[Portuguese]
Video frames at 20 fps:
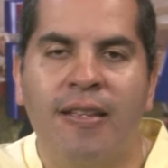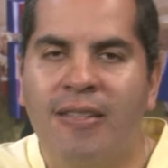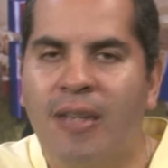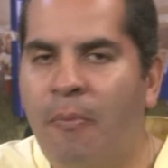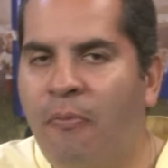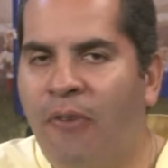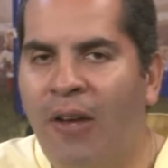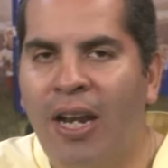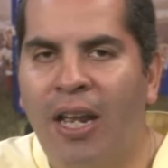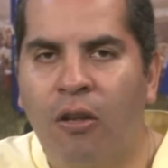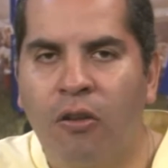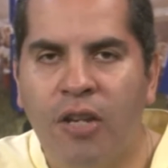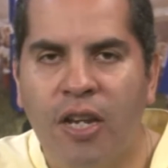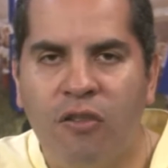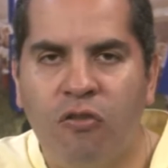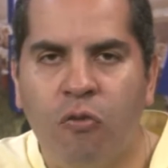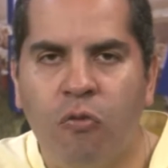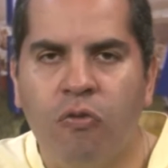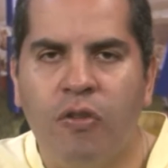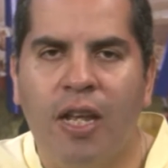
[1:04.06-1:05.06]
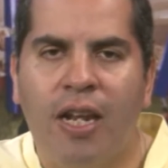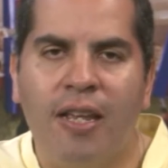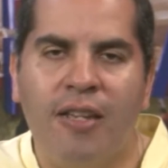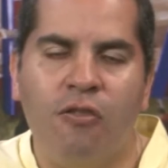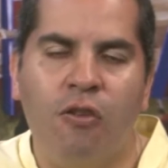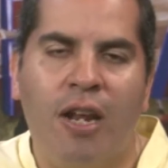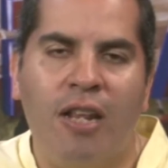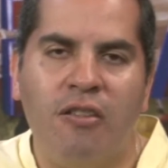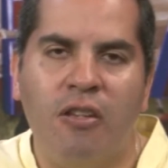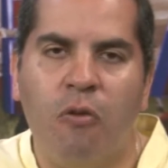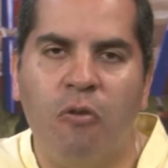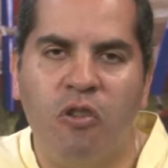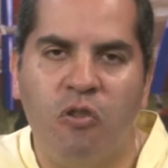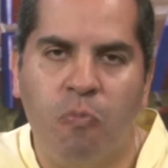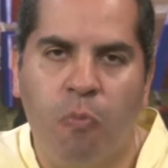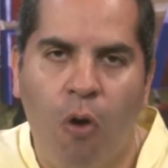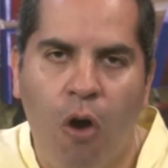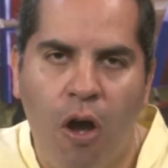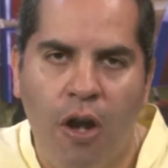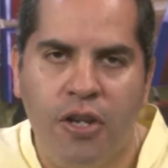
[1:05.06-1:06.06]
Sempre falando de assuntos relacionados ao
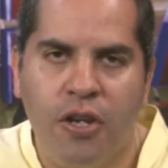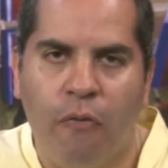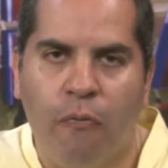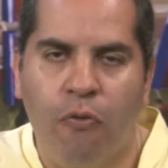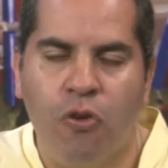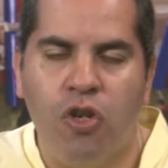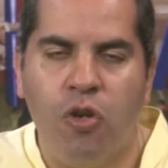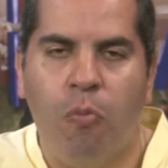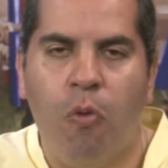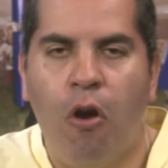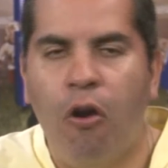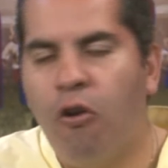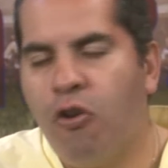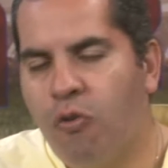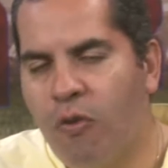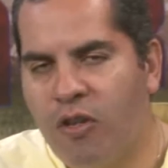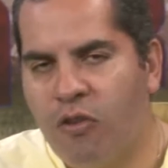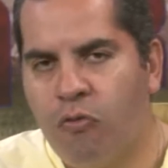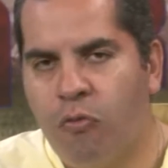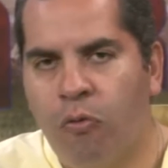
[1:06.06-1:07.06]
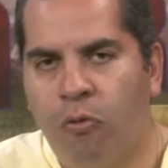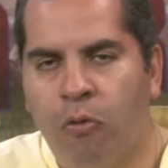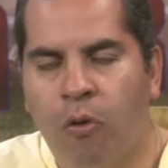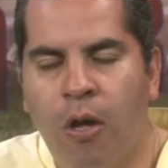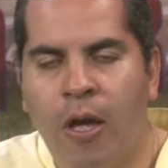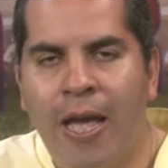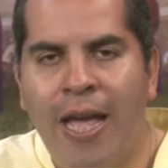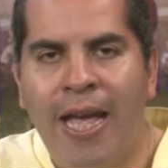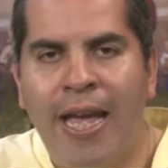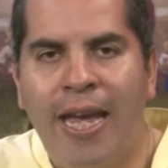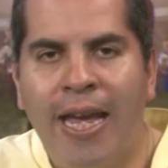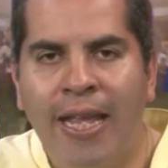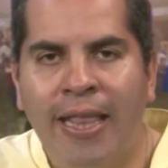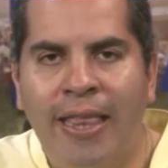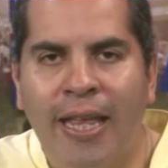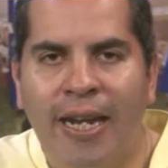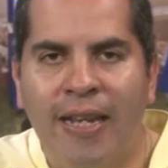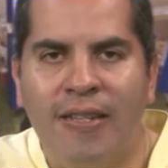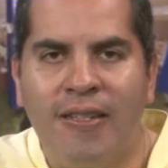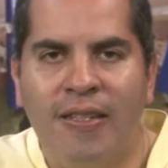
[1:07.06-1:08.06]
esporte, ao futebol e hoje um assunto
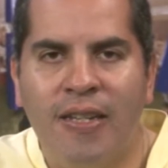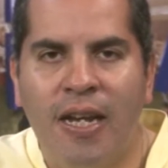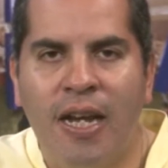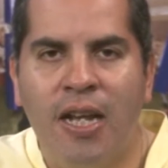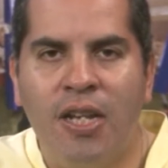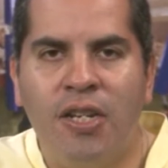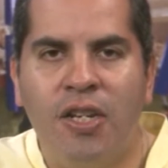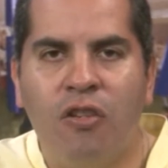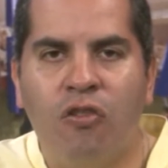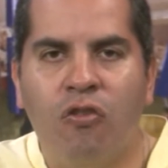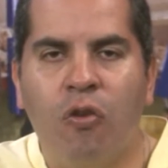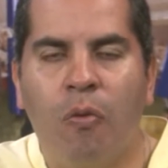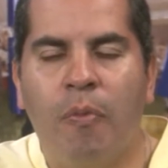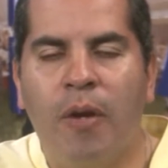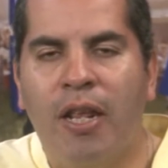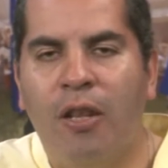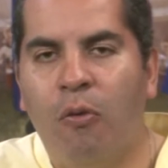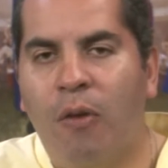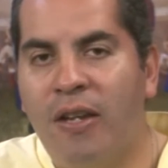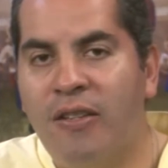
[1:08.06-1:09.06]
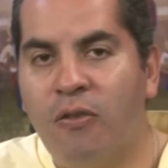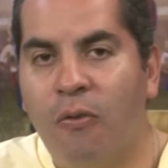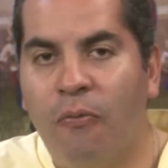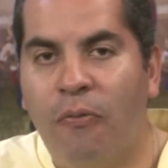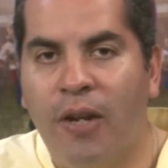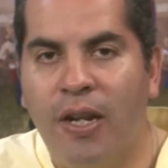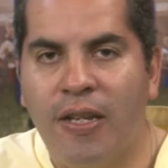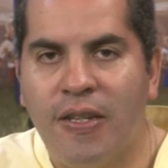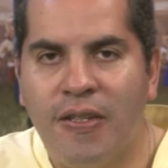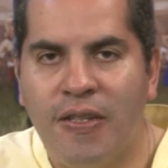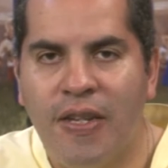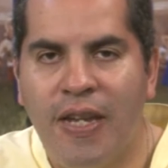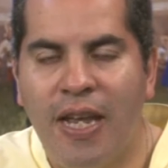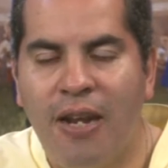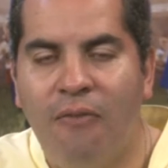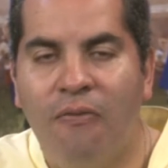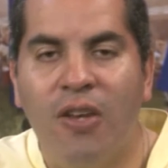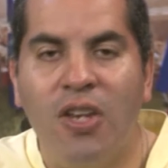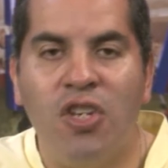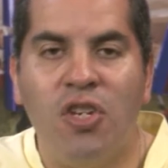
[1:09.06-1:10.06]
interessante sobre educação financeira,
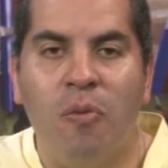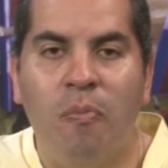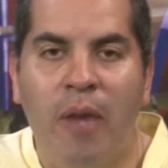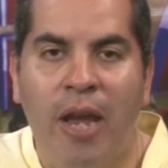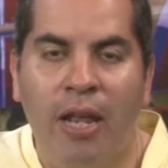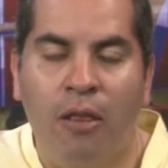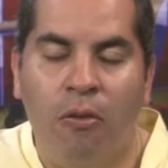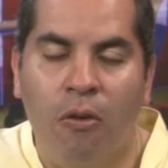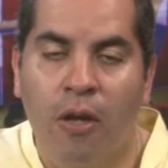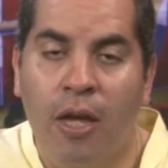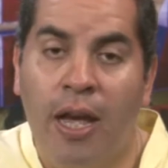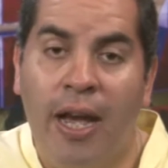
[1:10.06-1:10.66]
investimento.